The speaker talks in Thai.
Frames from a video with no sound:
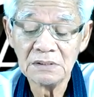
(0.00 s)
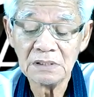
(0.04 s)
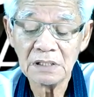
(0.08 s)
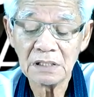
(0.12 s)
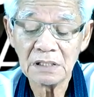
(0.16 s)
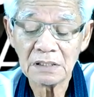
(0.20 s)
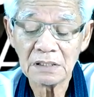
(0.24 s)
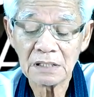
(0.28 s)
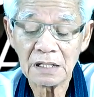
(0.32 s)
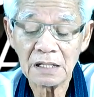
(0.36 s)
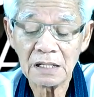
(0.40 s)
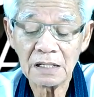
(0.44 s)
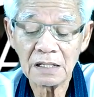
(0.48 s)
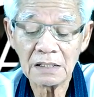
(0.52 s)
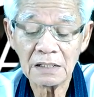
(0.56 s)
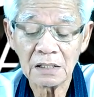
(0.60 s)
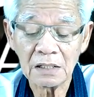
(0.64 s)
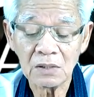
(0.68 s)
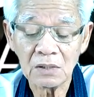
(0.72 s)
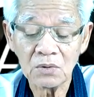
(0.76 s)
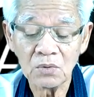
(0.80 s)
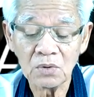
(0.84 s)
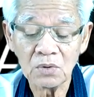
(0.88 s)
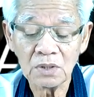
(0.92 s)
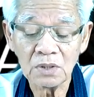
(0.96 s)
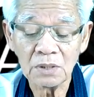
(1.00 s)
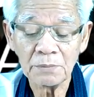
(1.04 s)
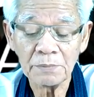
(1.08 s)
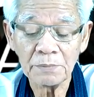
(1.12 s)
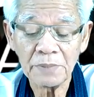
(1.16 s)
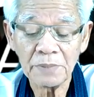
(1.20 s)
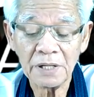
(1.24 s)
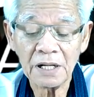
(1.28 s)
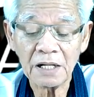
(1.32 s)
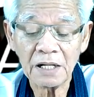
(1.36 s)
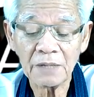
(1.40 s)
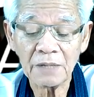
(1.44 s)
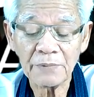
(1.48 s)
หน้าตาอย่างลุงเนี่ยไป
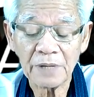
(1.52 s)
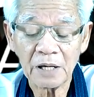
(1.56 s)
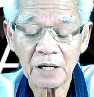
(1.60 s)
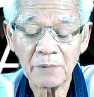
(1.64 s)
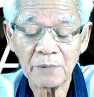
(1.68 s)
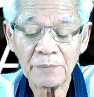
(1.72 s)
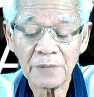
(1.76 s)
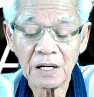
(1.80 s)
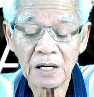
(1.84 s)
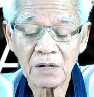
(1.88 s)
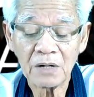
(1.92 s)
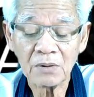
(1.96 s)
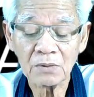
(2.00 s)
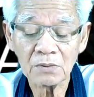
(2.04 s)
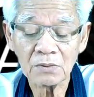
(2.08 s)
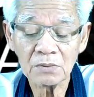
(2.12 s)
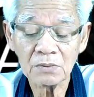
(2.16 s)
เล่นน้ำแข็งเปล่า